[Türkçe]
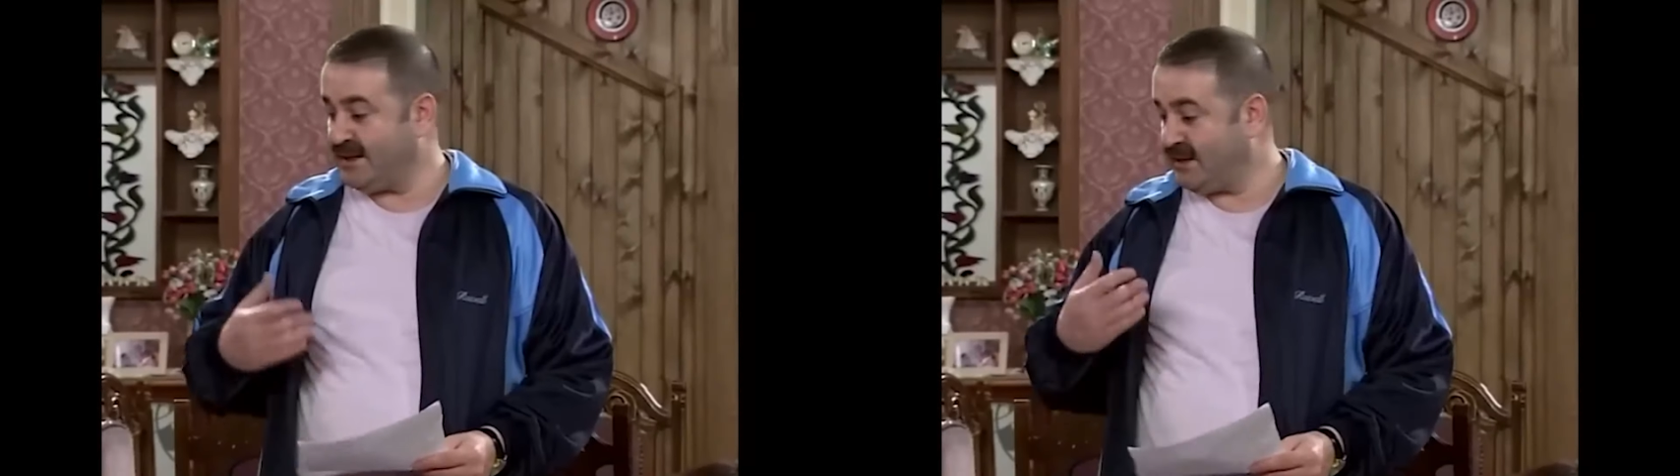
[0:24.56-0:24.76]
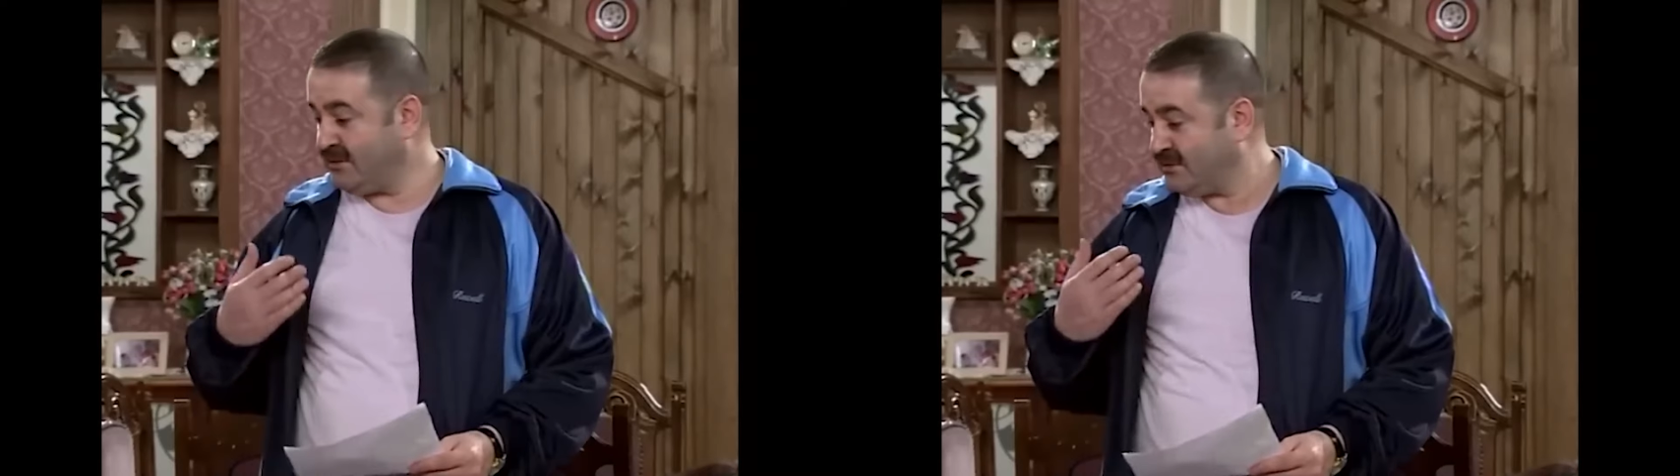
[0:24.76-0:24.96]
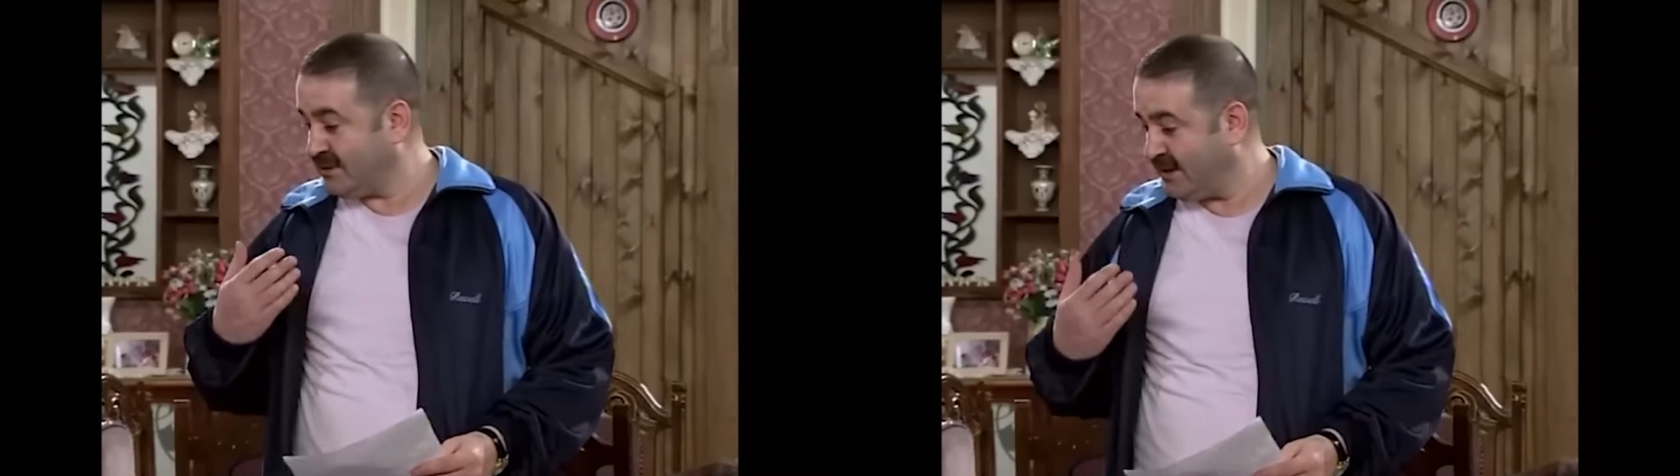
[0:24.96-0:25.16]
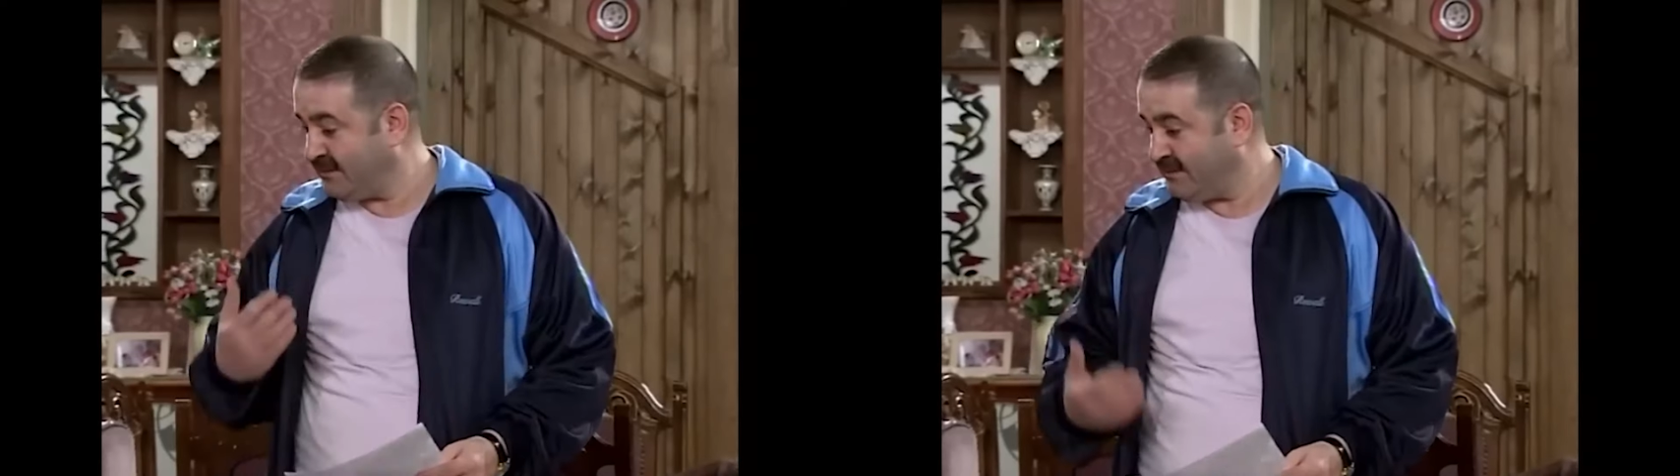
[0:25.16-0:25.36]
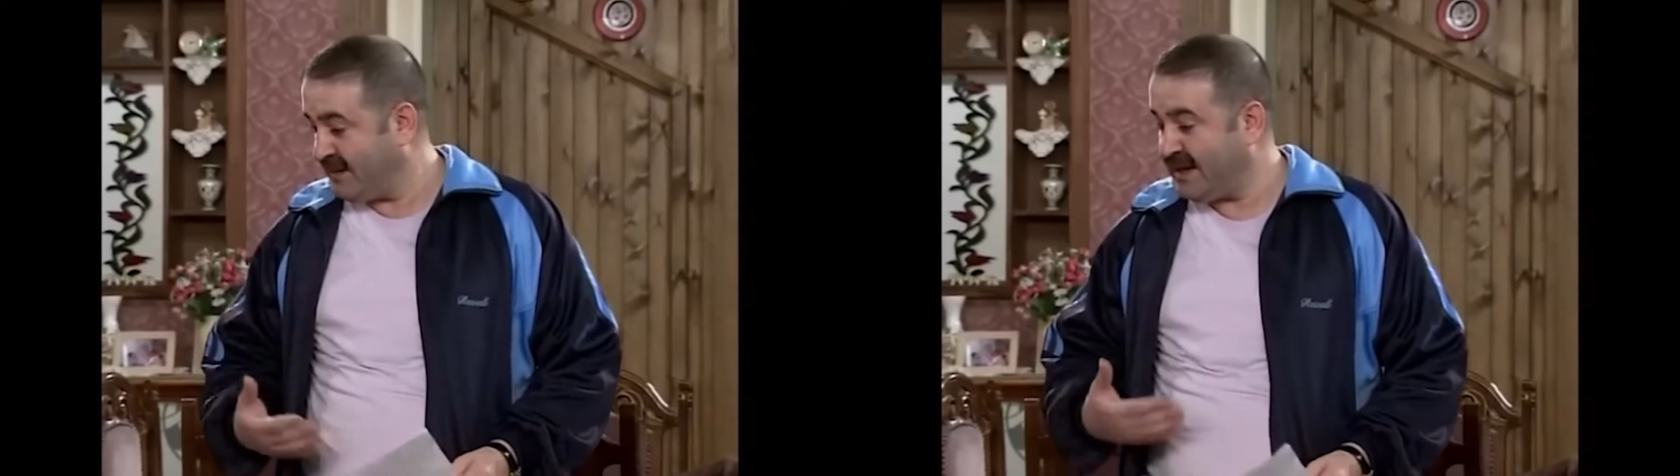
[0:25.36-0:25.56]
sen ne diyorsun
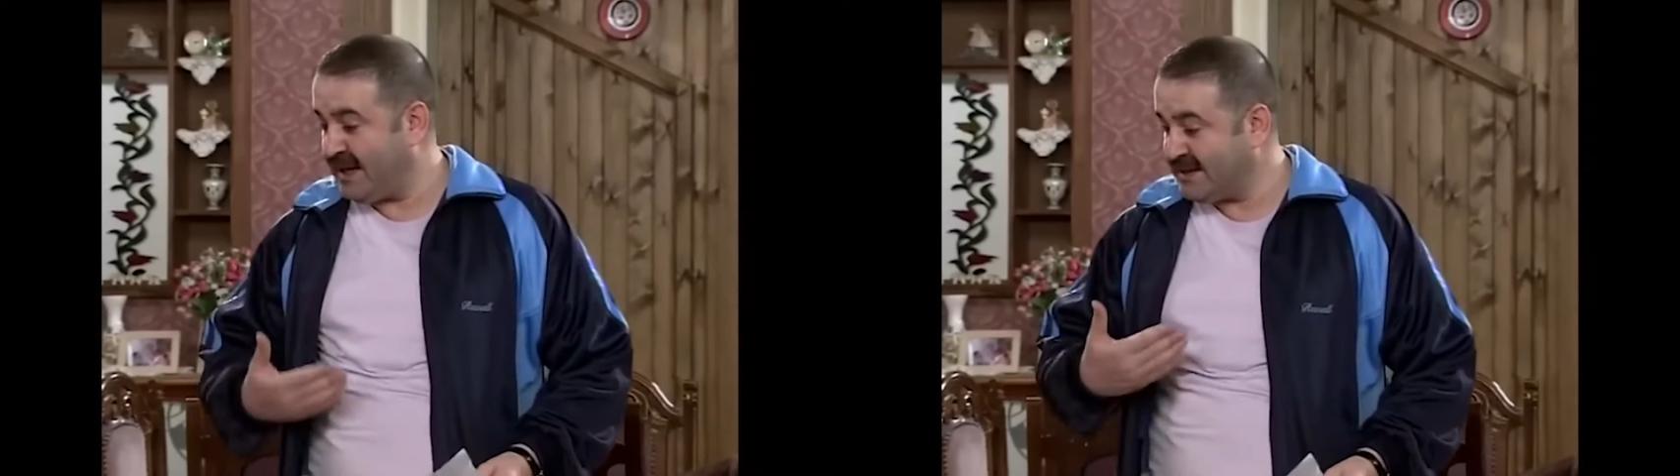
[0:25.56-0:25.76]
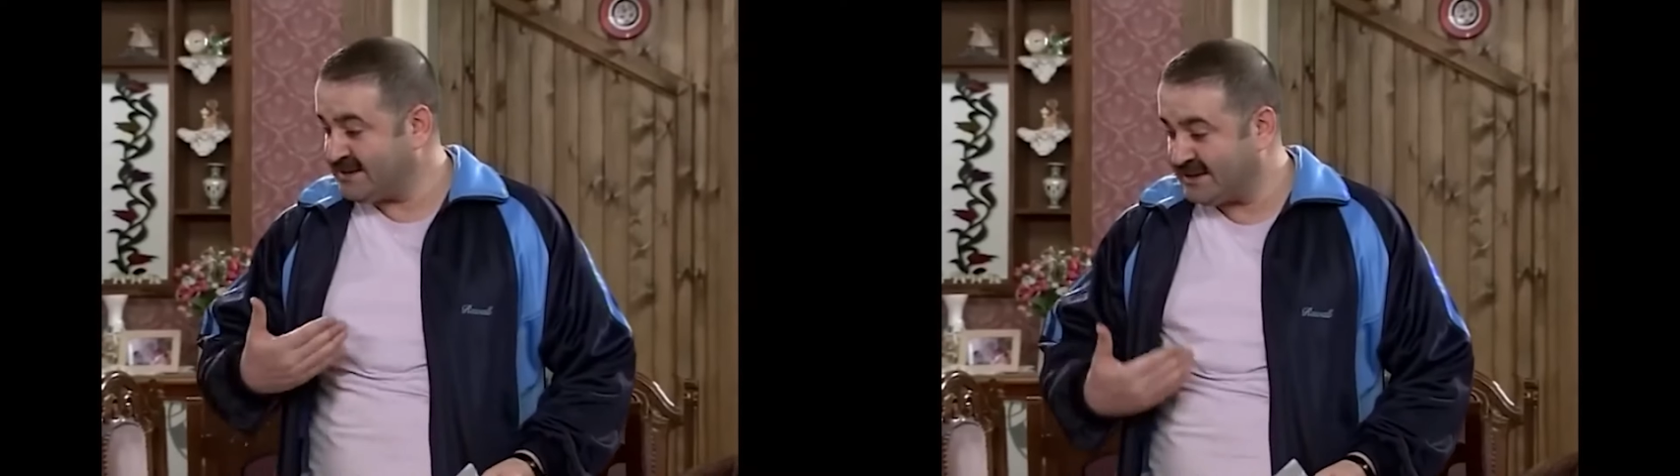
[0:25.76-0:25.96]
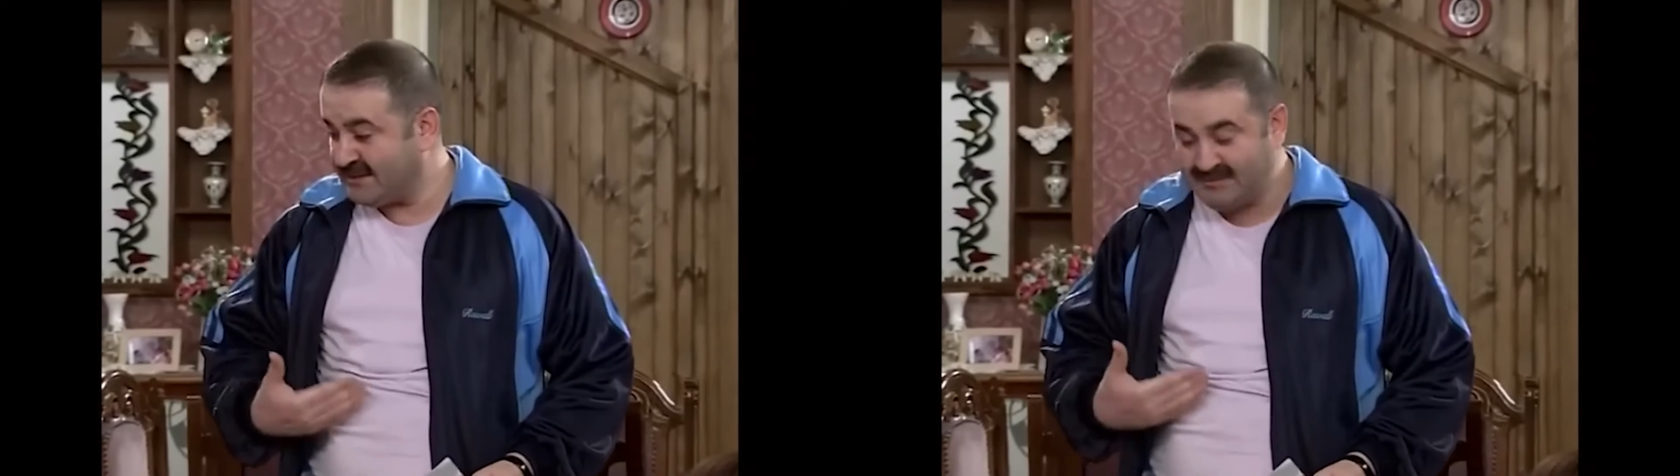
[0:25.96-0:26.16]
abi? Ben heyecandan